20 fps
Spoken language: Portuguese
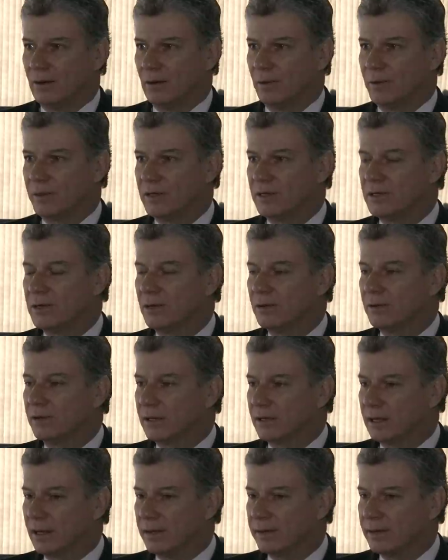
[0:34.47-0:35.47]
O presencial
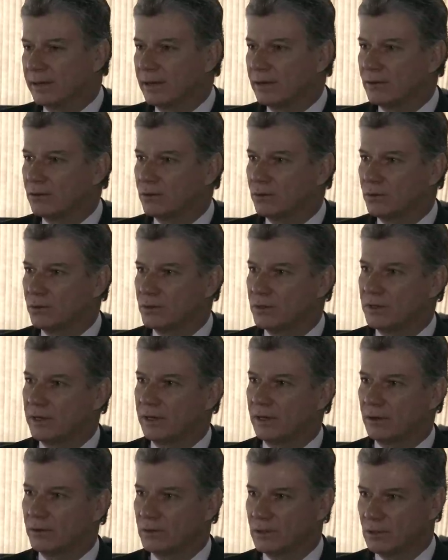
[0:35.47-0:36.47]
conectado é aqueles cursos em
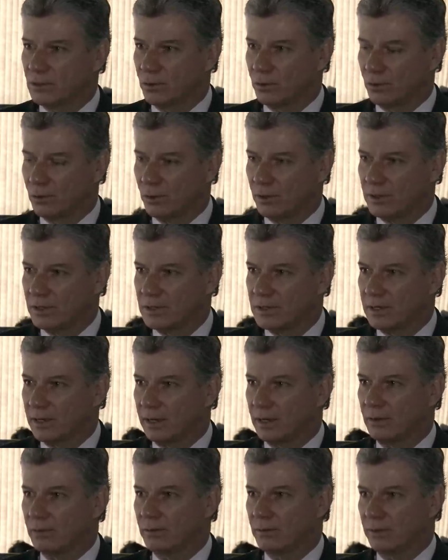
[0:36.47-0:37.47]
que os instrutores
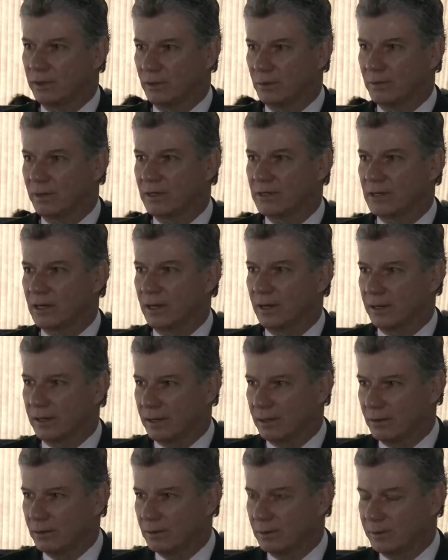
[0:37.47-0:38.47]
estarão em uma sala
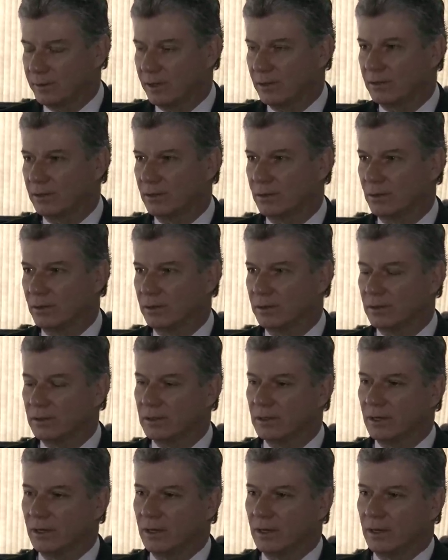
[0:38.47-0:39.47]
aqui no Tribunal de
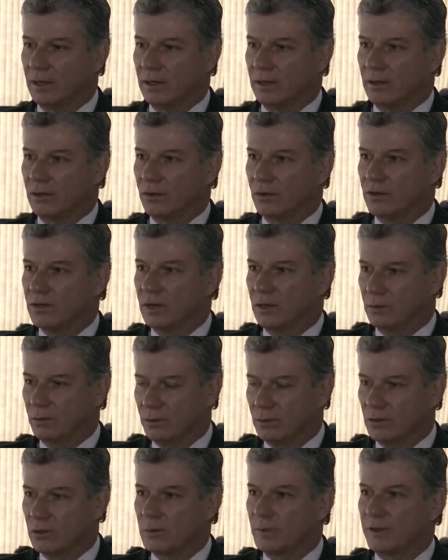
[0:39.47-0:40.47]
Contas e os
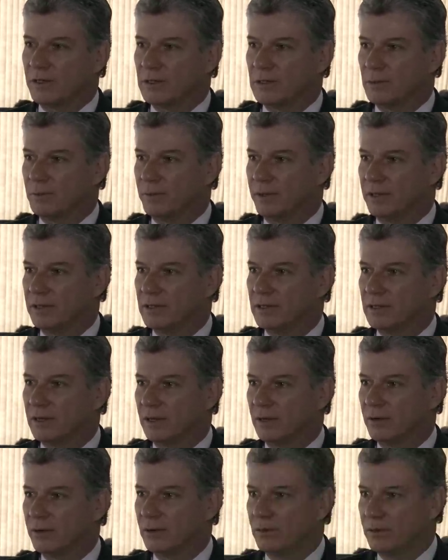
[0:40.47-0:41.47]
alunos, os participantes,
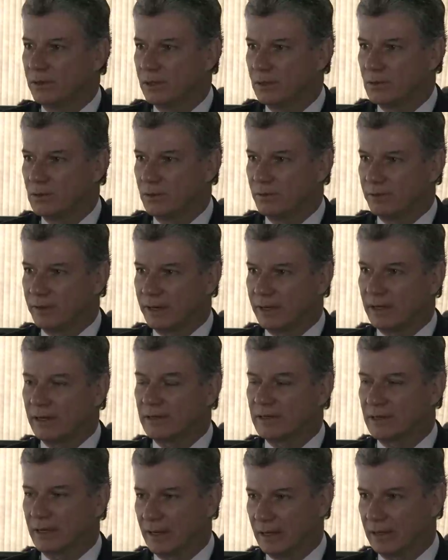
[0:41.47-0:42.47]
estarão reunidos em
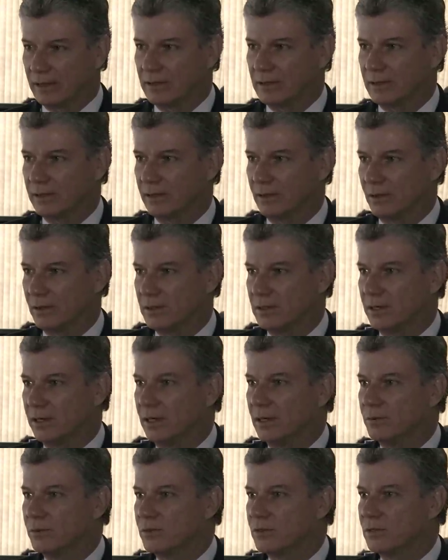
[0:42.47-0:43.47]
várias salas que nós
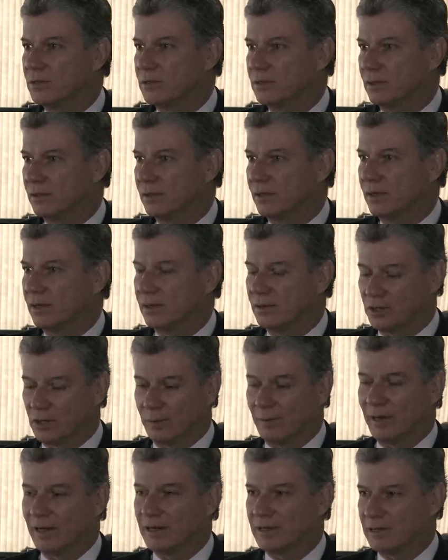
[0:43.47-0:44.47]
teremos
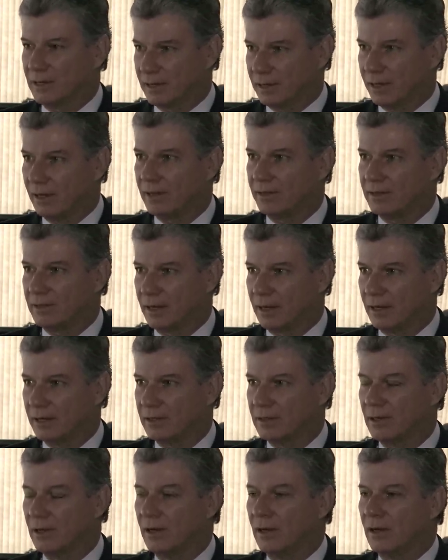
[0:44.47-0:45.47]
chamadas de
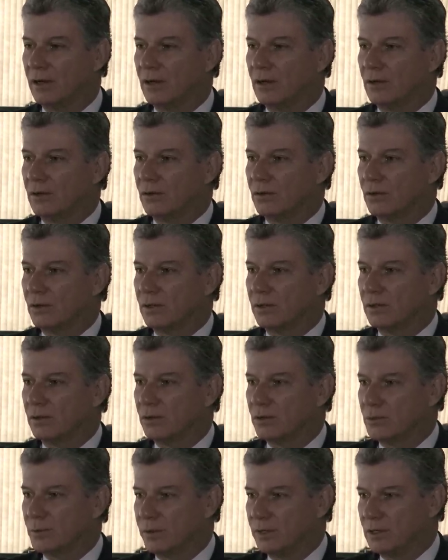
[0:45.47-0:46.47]
telesalas
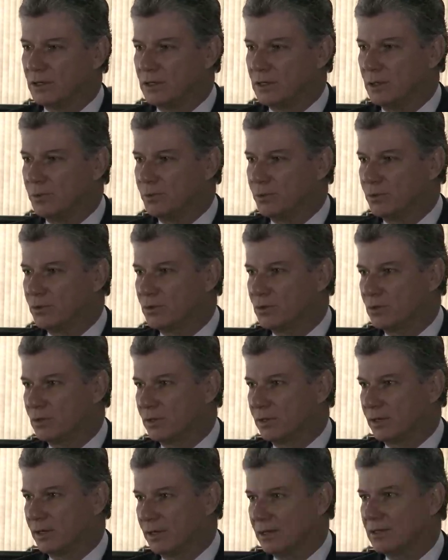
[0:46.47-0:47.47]
nos municípios
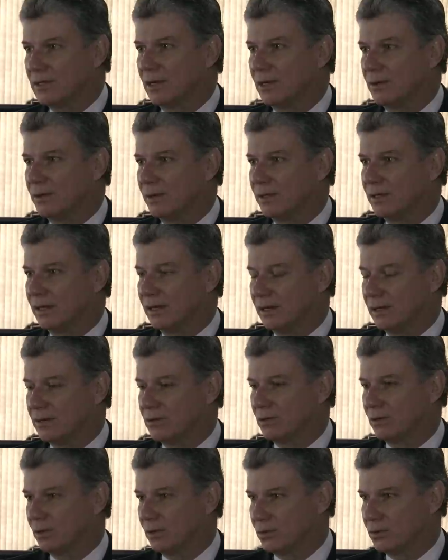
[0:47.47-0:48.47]
que serão
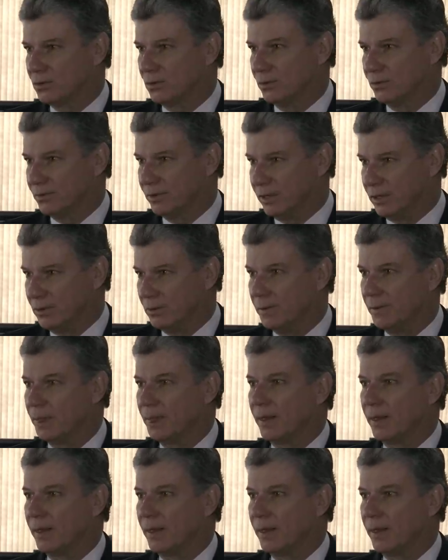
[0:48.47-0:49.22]
aderentes ao nosso convênio,